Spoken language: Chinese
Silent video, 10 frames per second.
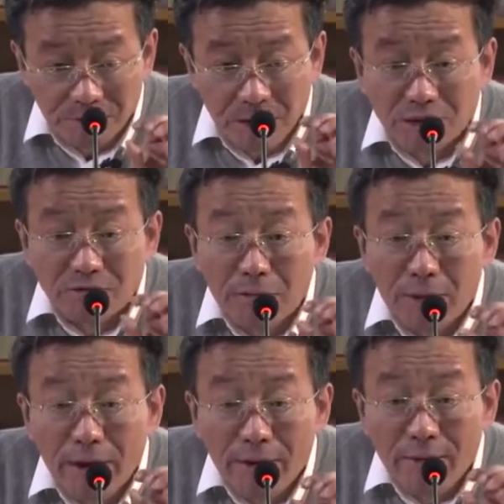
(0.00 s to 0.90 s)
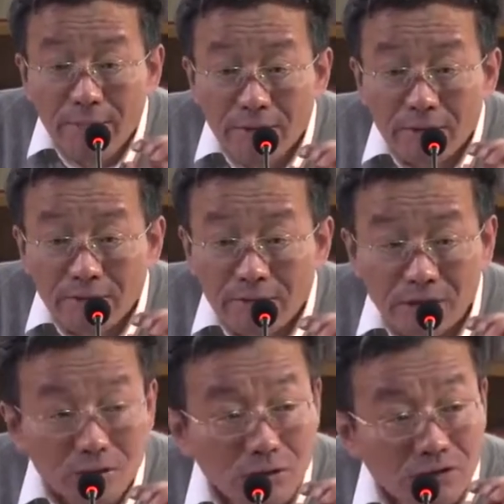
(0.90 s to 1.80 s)
二次分配，
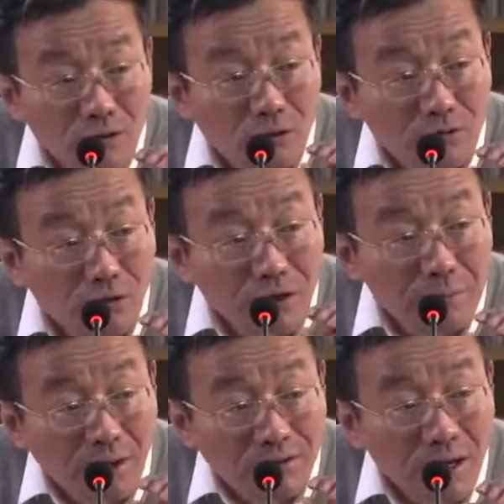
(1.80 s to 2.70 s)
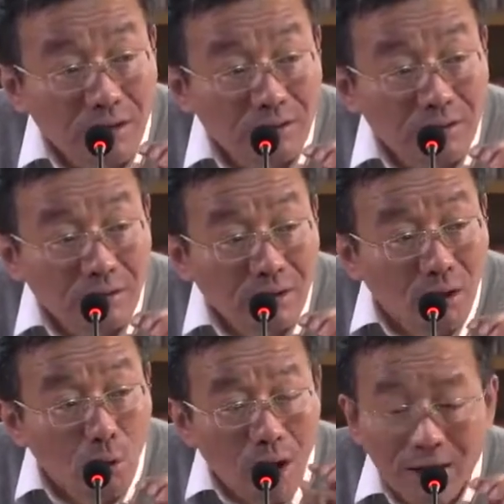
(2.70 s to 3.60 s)
提供社会福利保障，
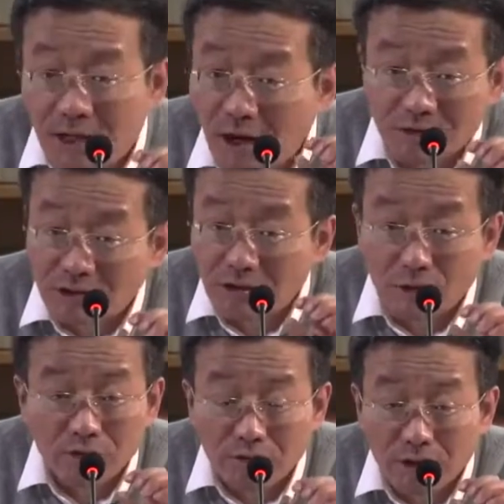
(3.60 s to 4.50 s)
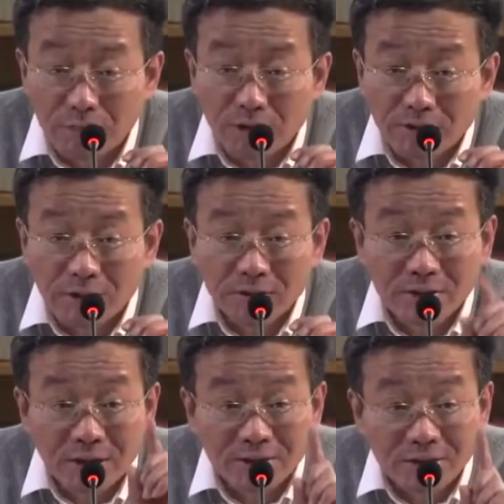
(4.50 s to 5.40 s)
稳靠的社会福利保障。
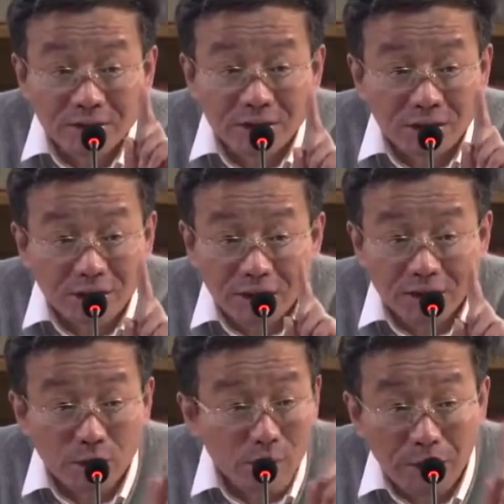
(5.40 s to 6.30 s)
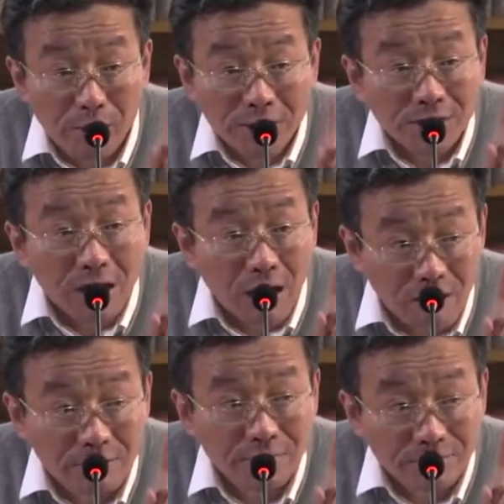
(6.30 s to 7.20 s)
但这跟企业家的行为没关系的啊，